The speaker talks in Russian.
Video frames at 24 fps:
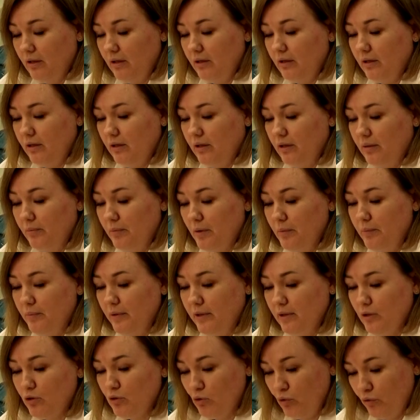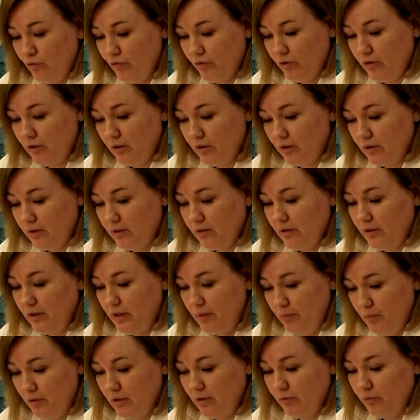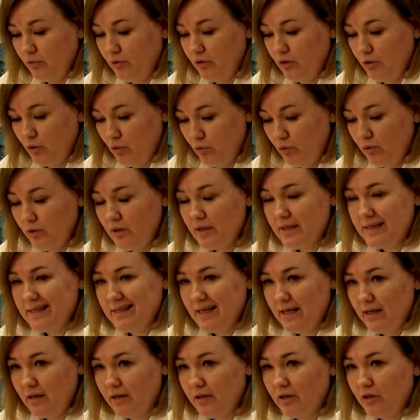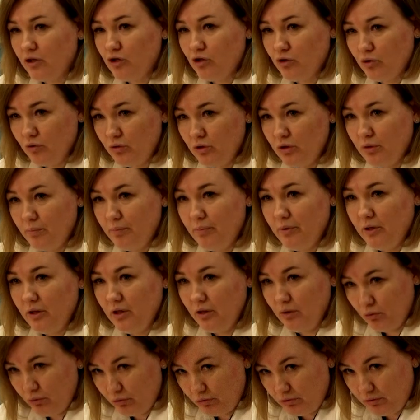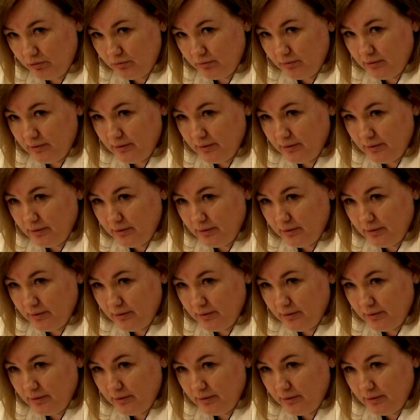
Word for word: Э, мобилизованных именно вот доходы за расчетный период